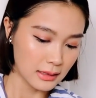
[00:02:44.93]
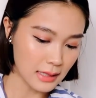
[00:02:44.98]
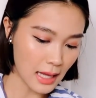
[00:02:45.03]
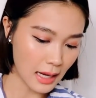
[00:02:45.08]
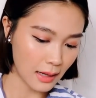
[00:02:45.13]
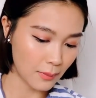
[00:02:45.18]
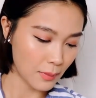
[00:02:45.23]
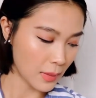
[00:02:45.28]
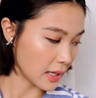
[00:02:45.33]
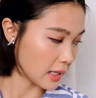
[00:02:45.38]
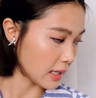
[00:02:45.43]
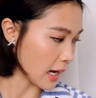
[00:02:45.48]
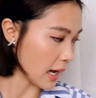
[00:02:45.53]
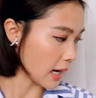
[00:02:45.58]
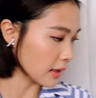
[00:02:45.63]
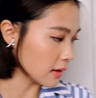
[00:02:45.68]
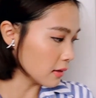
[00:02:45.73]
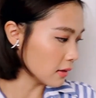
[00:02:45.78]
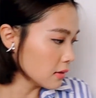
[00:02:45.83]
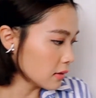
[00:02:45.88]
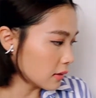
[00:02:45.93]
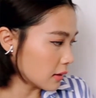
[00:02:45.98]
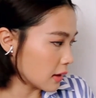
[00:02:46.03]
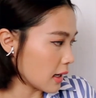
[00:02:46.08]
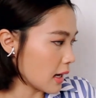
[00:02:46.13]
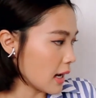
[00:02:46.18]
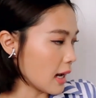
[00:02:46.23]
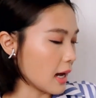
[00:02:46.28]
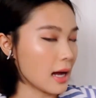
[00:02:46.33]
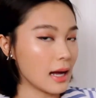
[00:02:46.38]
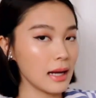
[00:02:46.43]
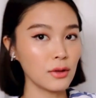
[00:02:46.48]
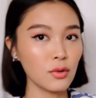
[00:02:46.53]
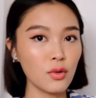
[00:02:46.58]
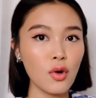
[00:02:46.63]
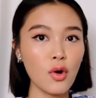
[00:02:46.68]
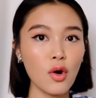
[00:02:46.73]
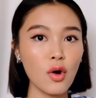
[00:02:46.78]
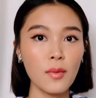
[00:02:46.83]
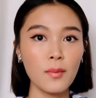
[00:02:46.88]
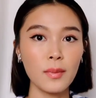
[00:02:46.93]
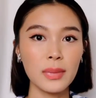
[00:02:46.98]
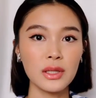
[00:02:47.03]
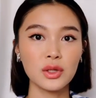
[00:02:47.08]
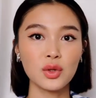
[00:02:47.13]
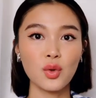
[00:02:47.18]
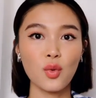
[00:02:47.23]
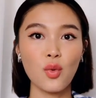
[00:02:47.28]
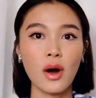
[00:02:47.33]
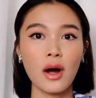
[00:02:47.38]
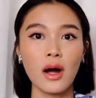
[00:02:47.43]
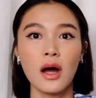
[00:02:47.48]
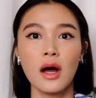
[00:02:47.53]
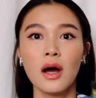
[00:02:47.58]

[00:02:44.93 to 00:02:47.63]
สั่งมาอีกอันนึงนะคะ ทุกคนเป็นตัว